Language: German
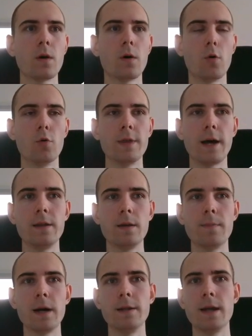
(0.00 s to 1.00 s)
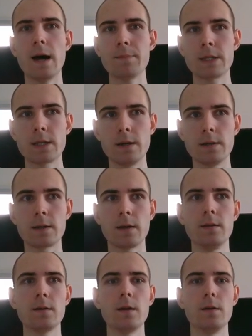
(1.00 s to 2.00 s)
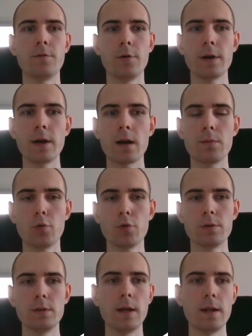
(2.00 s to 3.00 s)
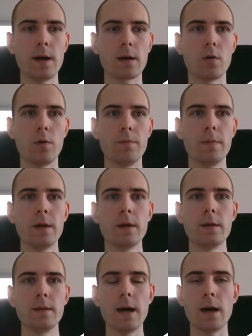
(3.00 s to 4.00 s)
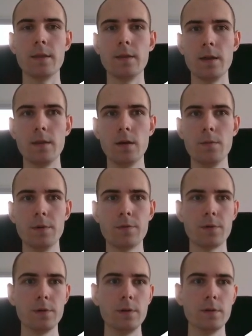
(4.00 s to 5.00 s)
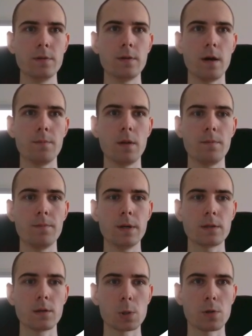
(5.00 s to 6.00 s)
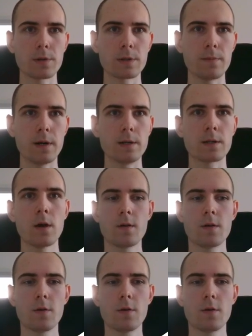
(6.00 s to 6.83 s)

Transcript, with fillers: Und dann eben an den Upsells dahinter, an den Folgeangeboten, die danach kommen, daran dann äh, mitverdient. Da hat man bessere Chancen meist.